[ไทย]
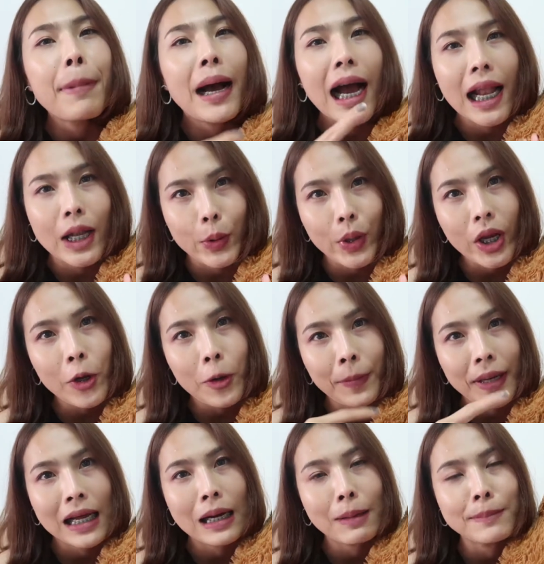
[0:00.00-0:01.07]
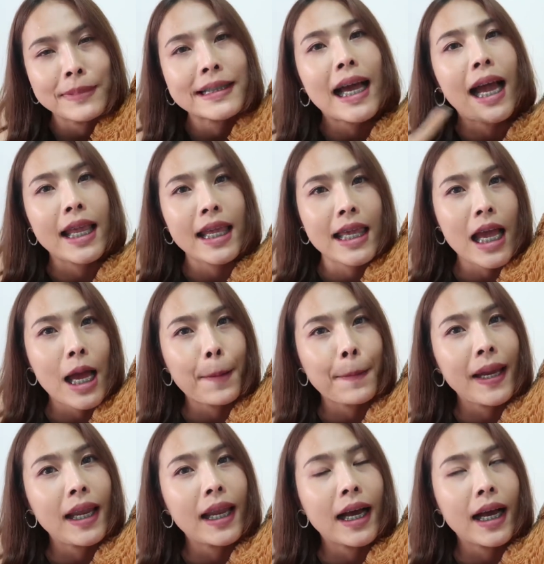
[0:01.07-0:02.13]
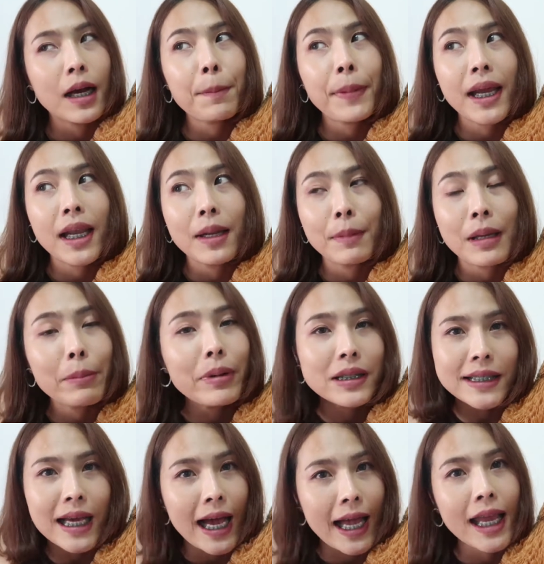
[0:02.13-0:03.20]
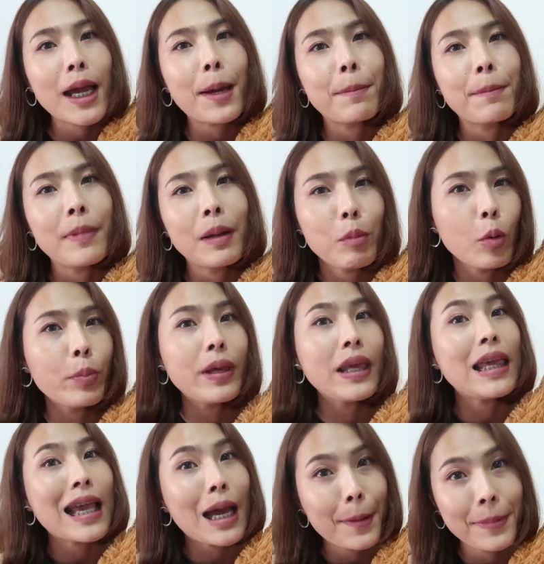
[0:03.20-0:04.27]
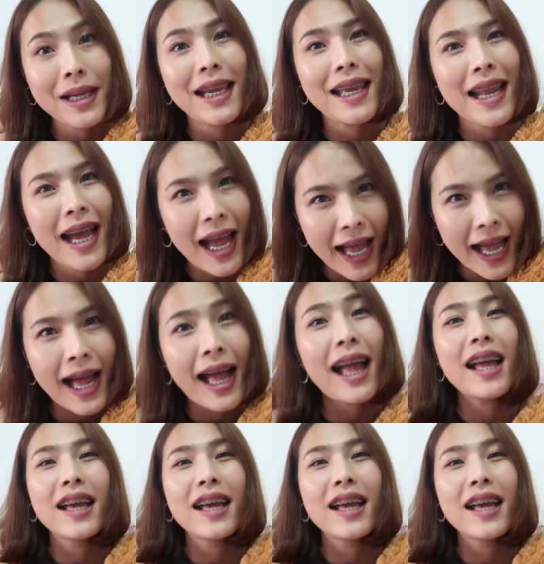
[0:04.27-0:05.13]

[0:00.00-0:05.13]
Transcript: ผ่านเร่งออกมาทำสาย อี อาร์ พี นะคะก็เป็นที่ปรึกษาให้กับระบบ อี อาร์ พี นะคะ